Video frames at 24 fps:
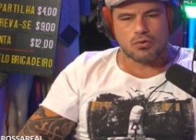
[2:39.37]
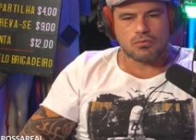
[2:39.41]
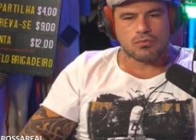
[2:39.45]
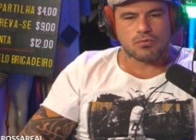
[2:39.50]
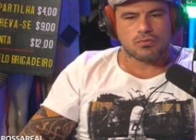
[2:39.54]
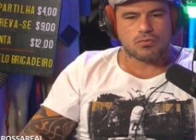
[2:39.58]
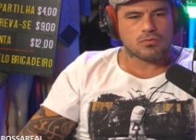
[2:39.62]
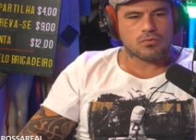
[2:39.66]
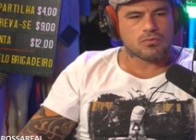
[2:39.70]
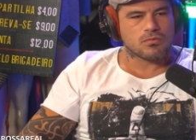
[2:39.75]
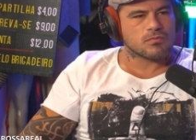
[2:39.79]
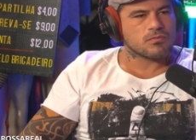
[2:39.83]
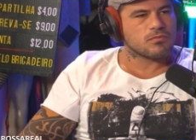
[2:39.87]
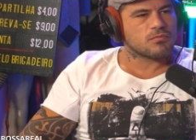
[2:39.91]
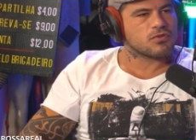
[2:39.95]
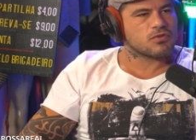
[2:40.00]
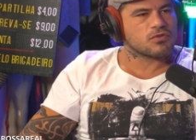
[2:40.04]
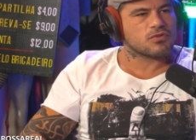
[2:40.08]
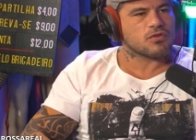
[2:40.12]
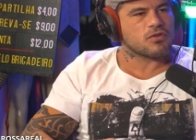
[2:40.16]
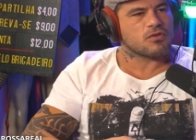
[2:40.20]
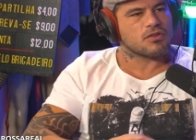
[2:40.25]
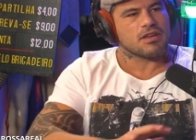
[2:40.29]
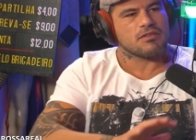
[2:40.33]
Não,
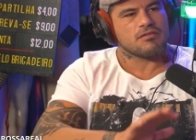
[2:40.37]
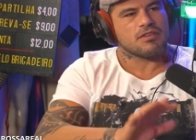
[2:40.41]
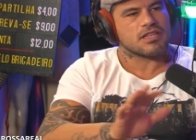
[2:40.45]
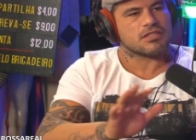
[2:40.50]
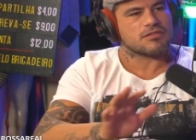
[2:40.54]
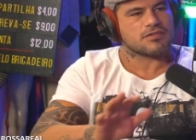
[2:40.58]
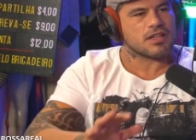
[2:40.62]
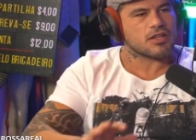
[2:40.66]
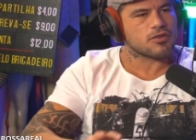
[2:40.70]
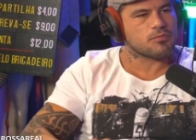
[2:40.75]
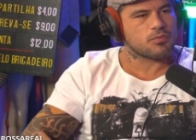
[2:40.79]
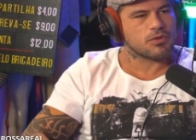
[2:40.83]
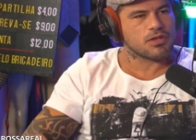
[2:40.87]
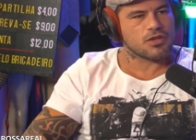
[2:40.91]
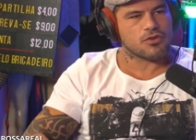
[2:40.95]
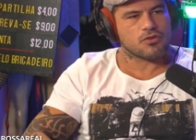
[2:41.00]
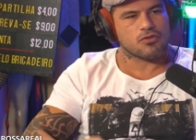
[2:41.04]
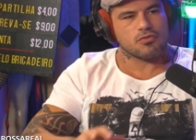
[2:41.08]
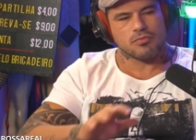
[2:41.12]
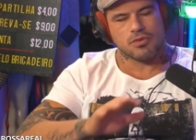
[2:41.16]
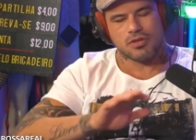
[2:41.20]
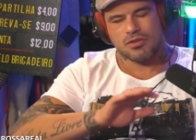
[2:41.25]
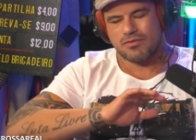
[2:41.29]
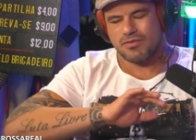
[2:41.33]
se alguém viesse falar de política
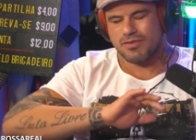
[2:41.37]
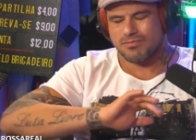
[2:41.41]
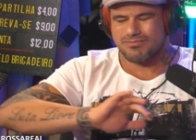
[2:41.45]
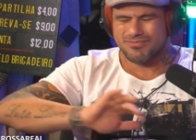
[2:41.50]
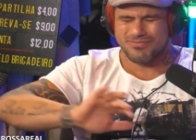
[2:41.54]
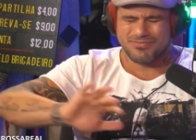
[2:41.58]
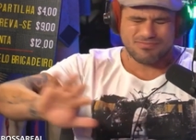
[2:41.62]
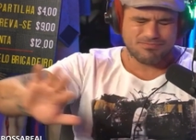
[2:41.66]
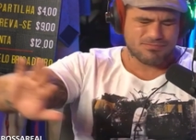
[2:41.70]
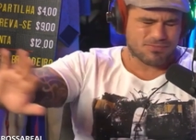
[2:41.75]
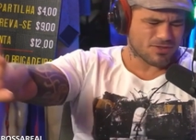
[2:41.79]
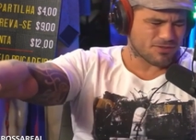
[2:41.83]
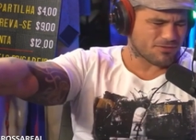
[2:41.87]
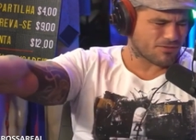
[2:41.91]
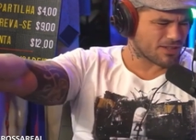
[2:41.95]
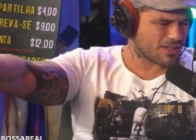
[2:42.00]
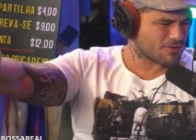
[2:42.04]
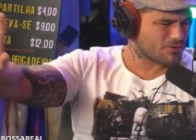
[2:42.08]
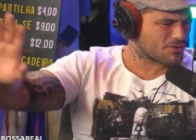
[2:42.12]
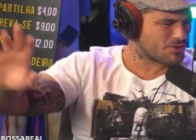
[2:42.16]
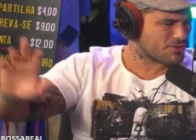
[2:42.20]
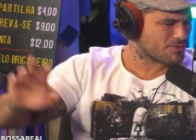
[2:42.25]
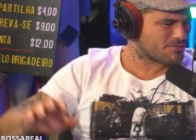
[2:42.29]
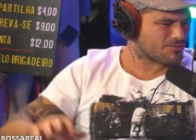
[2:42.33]
comigo, eu falo porra,
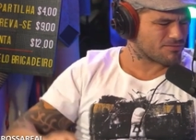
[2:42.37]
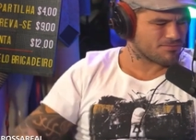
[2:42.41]
fala com isso.